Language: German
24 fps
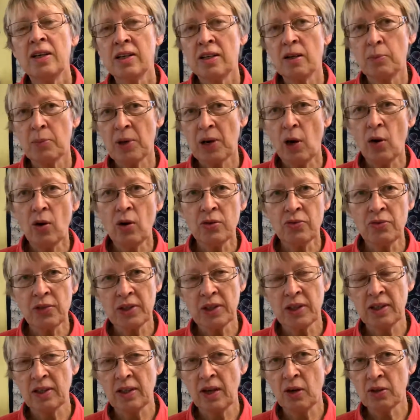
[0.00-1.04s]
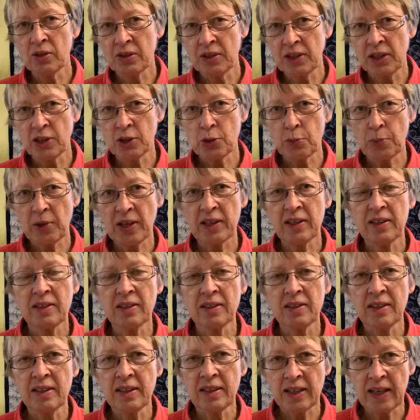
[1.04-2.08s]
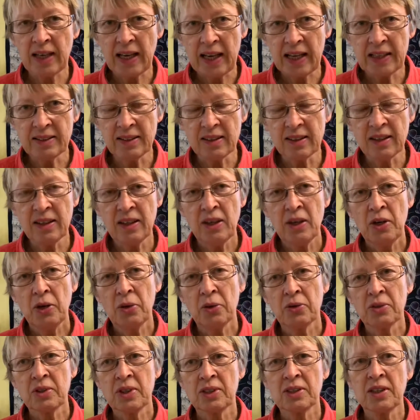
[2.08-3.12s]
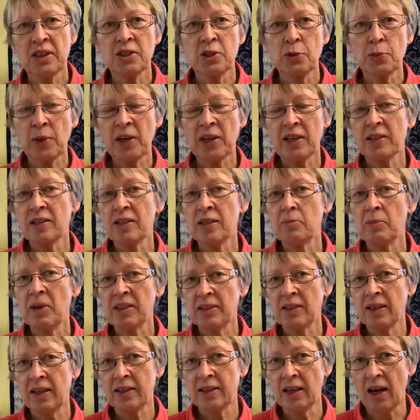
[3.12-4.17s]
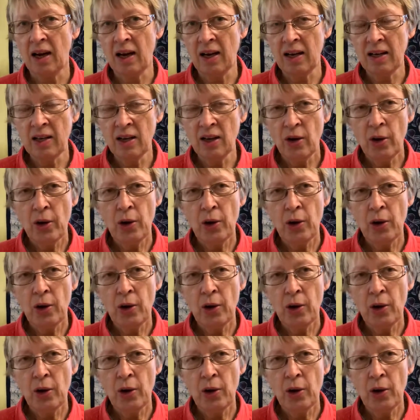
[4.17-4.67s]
Da brauchen wir dann auch die entsprechenden Geräte und das entsprechende Material